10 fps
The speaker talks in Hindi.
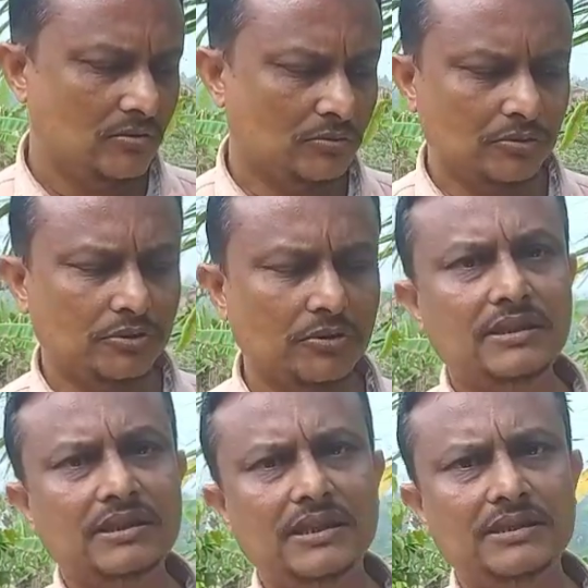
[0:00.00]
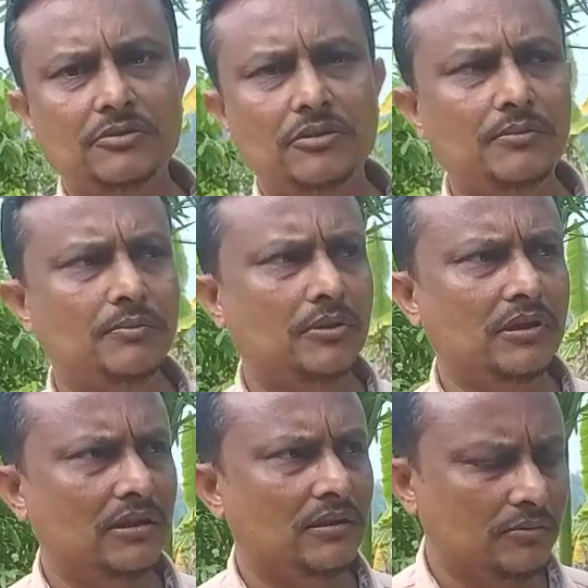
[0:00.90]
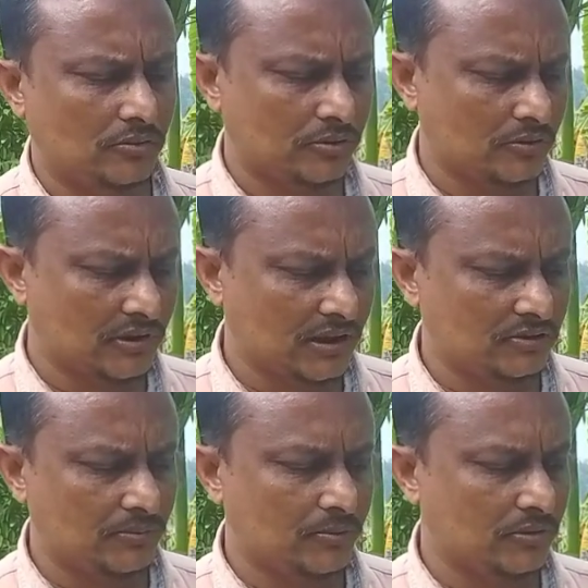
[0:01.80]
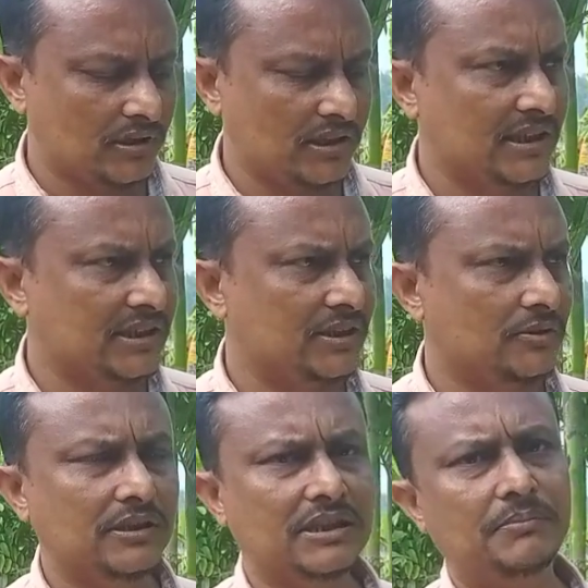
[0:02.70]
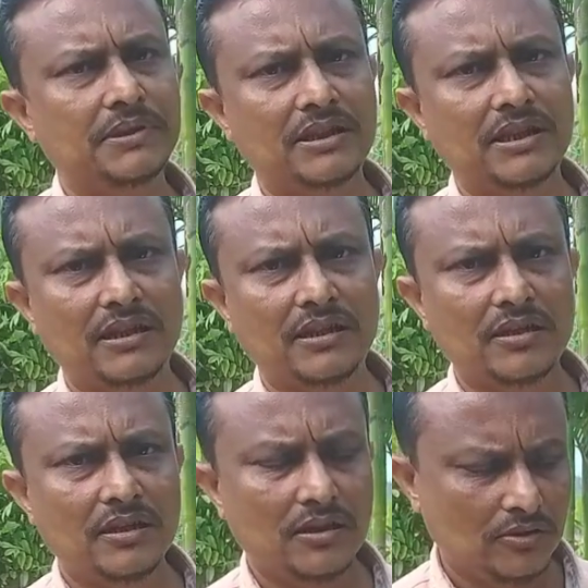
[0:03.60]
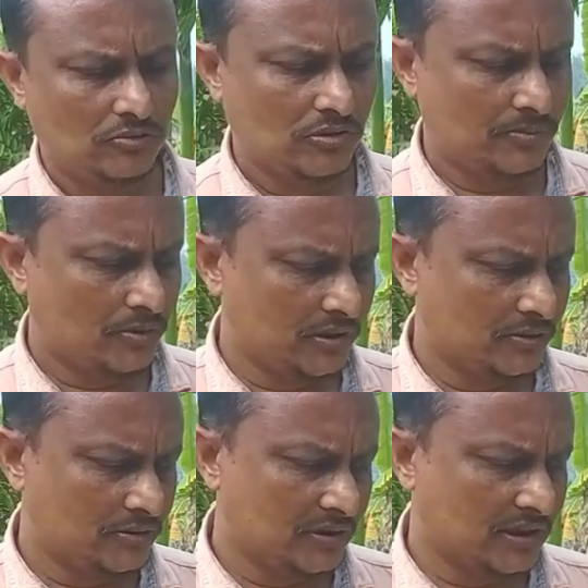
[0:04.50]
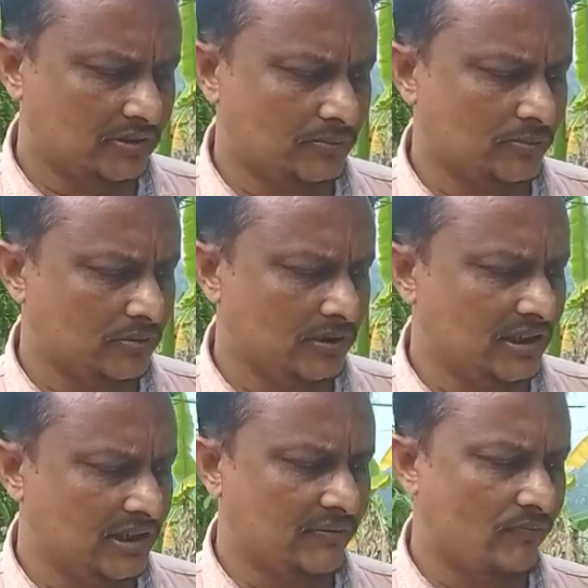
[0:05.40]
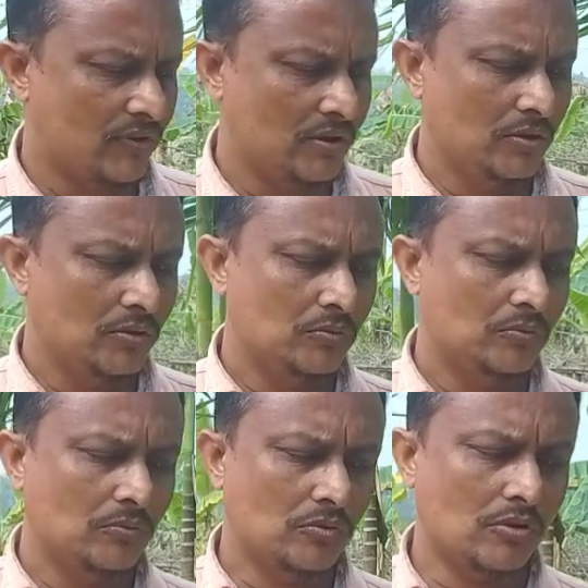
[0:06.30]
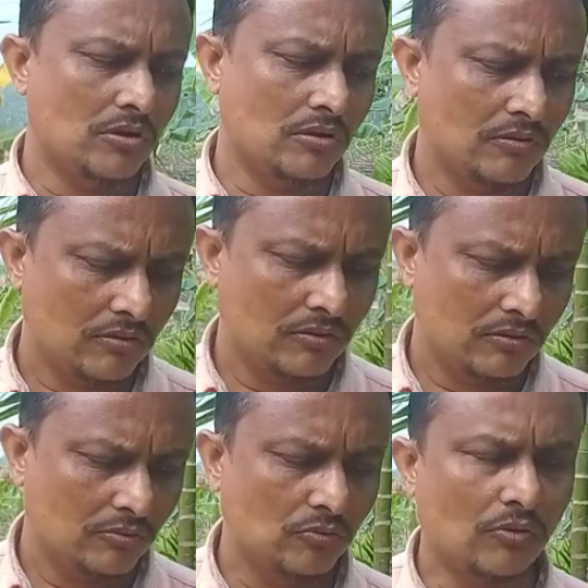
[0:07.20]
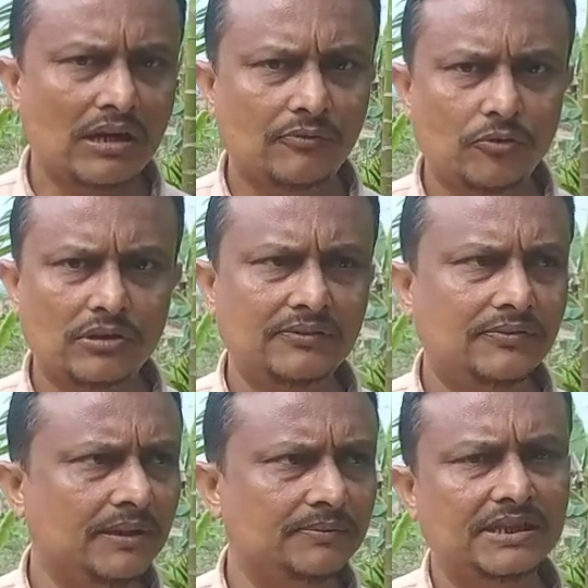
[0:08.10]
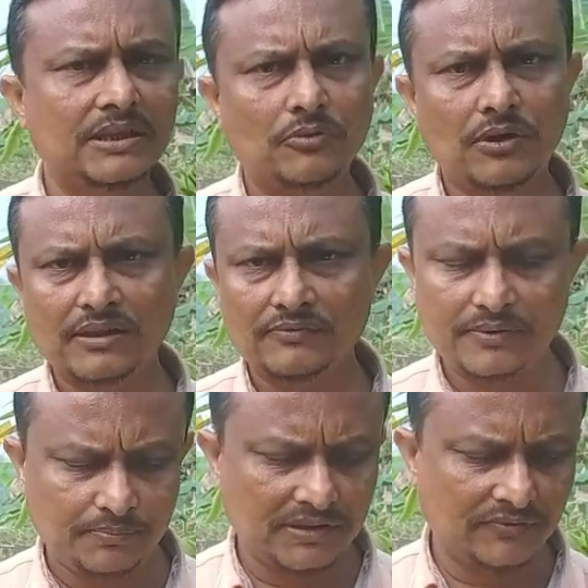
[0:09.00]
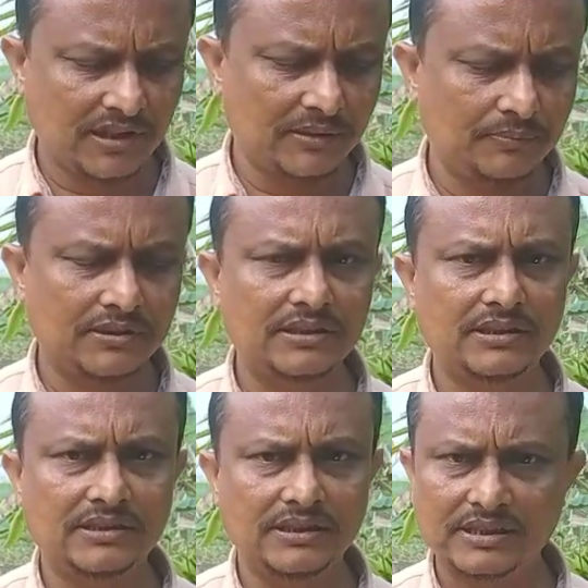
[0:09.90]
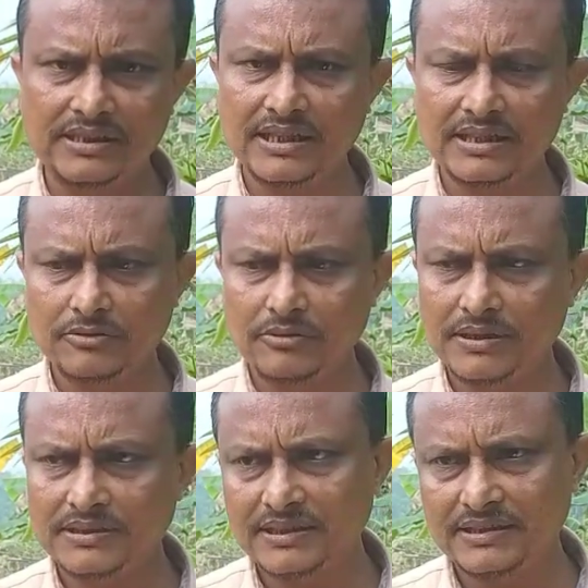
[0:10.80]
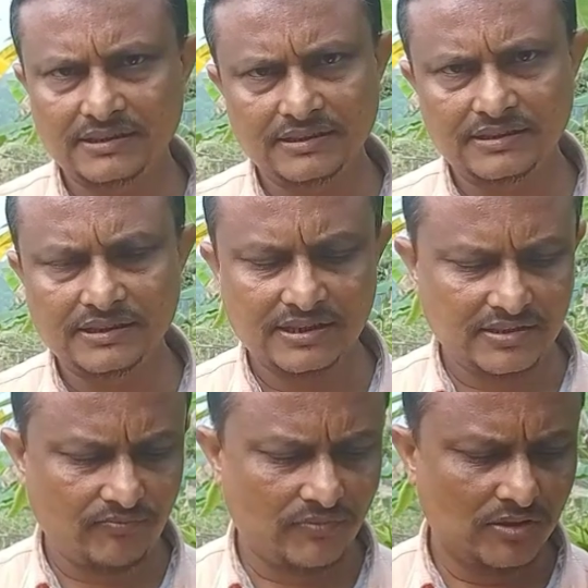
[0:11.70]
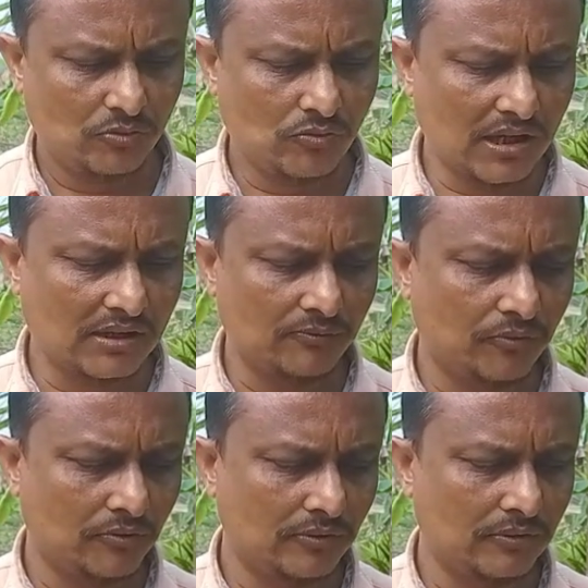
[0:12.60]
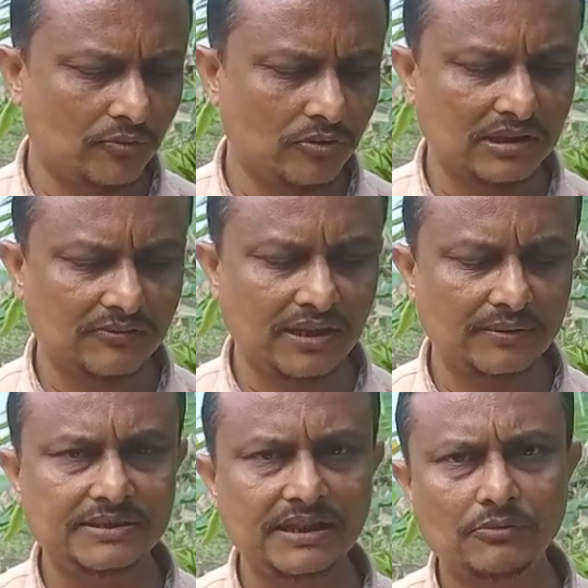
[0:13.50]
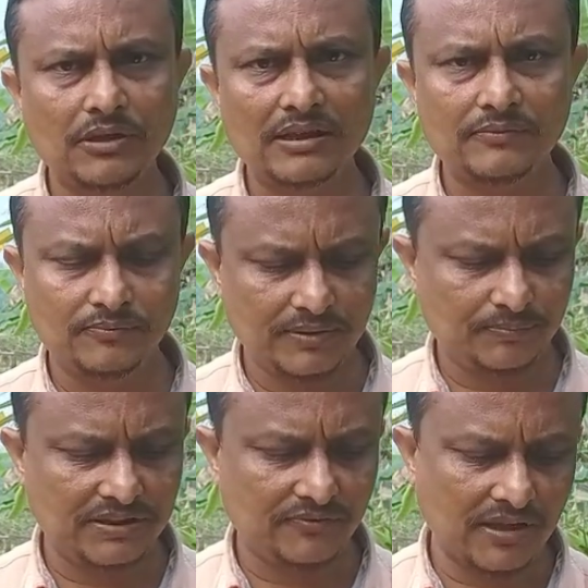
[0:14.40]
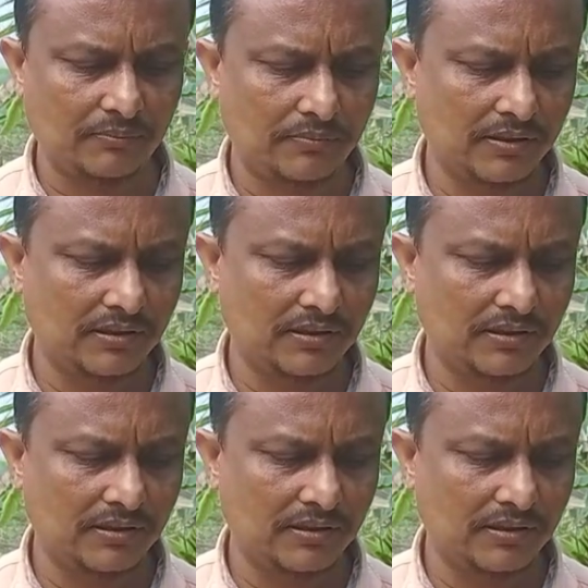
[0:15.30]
और दोस्तों देखिए जो बड़े नस्ल का जो बकरी है शिरोही बिटेल वो बड़े नस्ल का जो बकरी है वो 145 से 155 की दिन के अंदर बच्चा दे देती है 145 से 155